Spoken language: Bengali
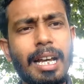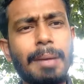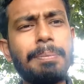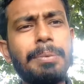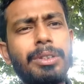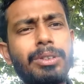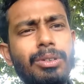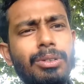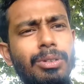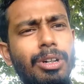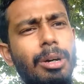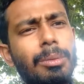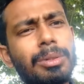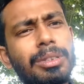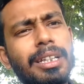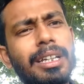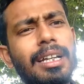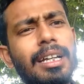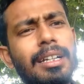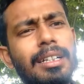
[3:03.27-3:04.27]
আপনি তো
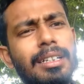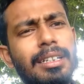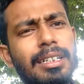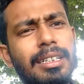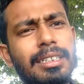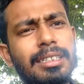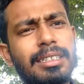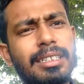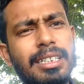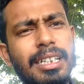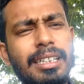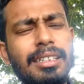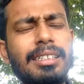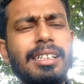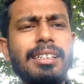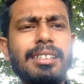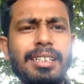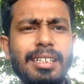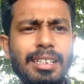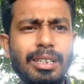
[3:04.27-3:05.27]
ক্ষমতা
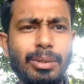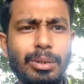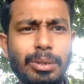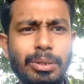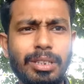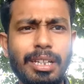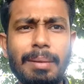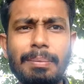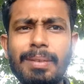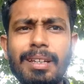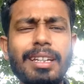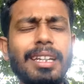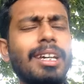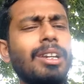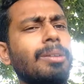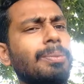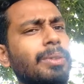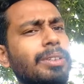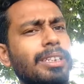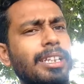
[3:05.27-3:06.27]
স্বেচ্ছায় ছেড়ে দেওয়ার কথা আপনাকে
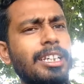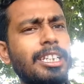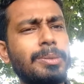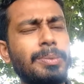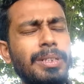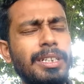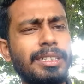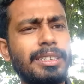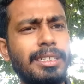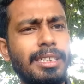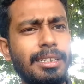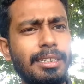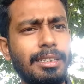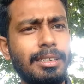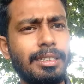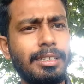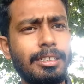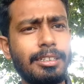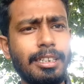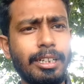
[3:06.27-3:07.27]
কেন পঁয়তাল্লিশ মিনিট ছেড়ে
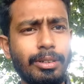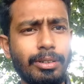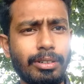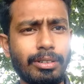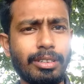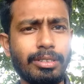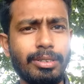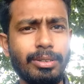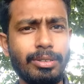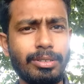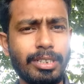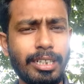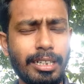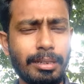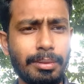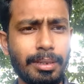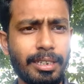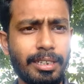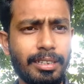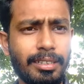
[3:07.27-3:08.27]
দেওয়ার কথা ছিল
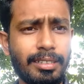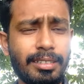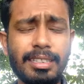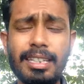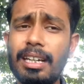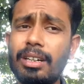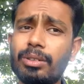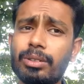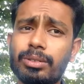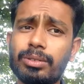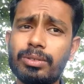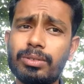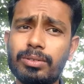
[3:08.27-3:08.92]
সেনাবাহিনী কেন